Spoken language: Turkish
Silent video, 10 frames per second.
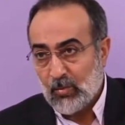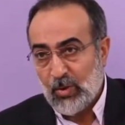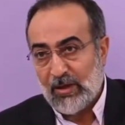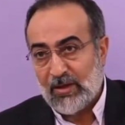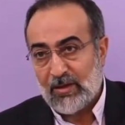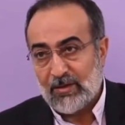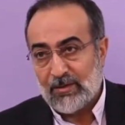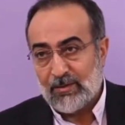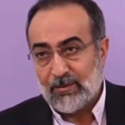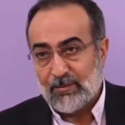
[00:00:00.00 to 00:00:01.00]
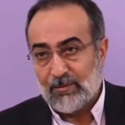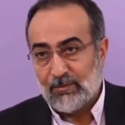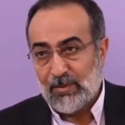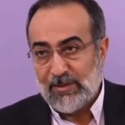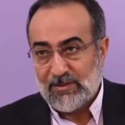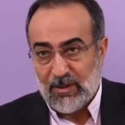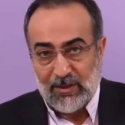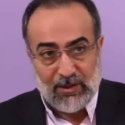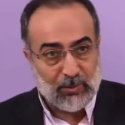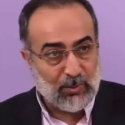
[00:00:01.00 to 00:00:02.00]
Peki biz
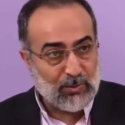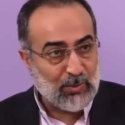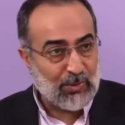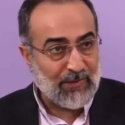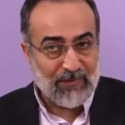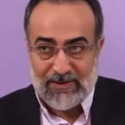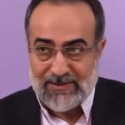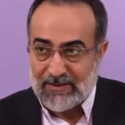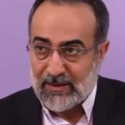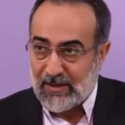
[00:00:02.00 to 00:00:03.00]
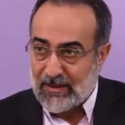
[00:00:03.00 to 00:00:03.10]
Anadolu coğrafyasında